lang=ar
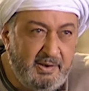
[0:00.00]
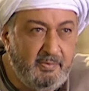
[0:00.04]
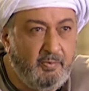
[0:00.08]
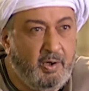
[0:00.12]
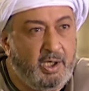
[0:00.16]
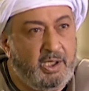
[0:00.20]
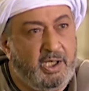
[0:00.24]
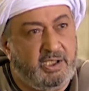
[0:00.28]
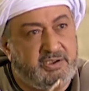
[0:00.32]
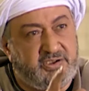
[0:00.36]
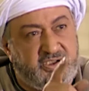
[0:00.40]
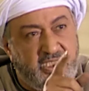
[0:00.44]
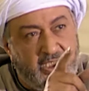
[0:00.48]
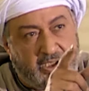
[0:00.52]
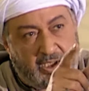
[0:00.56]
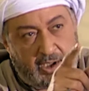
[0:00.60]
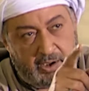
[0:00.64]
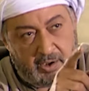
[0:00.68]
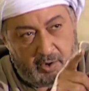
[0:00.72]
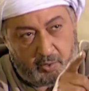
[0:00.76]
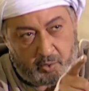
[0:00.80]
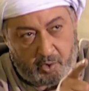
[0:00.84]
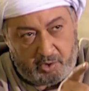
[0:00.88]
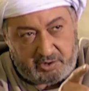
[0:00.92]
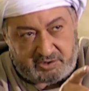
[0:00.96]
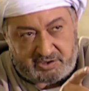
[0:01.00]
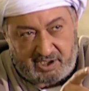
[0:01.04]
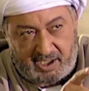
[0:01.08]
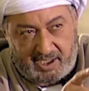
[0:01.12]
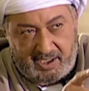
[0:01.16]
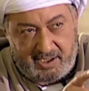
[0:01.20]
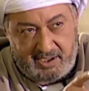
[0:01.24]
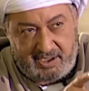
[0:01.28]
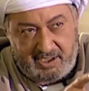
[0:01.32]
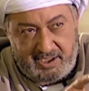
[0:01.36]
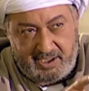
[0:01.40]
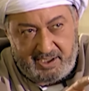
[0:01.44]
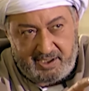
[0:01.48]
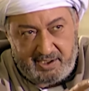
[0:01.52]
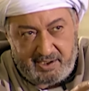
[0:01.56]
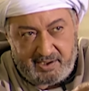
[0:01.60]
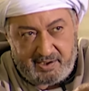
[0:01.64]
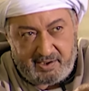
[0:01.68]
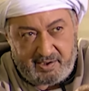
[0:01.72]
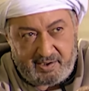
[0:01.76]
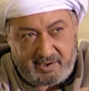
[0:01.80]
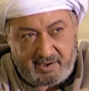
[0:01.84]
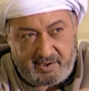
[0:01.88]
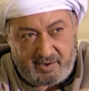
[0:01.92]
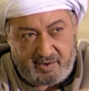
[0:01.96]
ولا اديك اللي قلت عليه
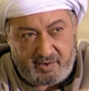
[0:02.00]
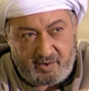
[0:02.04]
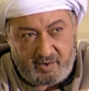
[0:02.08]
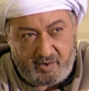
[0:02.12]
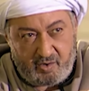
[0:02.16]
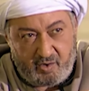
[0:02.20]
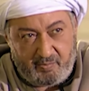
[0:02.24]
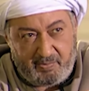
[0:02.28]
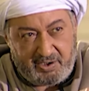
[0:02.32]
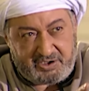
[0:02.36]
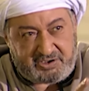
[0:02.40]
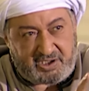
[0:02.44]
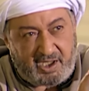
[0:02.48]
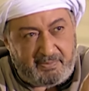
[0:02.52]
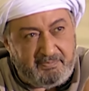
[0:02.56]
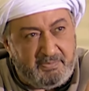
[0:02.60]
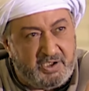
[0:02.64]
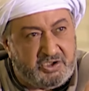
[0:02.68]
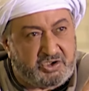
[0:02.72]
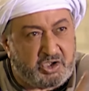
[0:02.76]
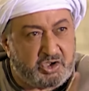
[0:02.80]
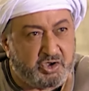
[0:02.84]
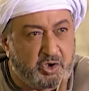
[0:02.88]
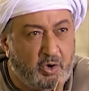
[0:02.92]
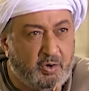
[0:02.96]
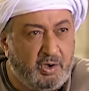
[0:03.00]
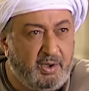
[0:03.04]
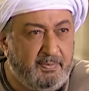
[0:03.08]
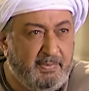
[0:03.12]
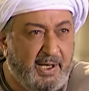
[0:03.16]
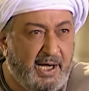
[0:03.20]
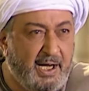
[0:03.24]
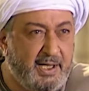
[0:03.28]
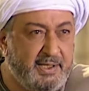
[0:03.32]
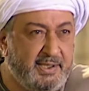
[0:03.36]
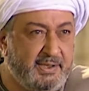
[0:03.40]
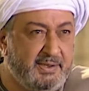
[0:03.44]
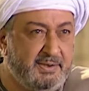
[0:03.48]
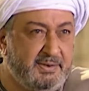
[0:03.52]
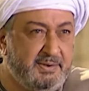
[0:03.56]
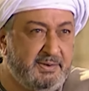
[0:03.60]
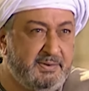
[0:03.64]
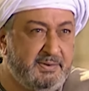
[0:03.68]
وما تكملش شغل معانا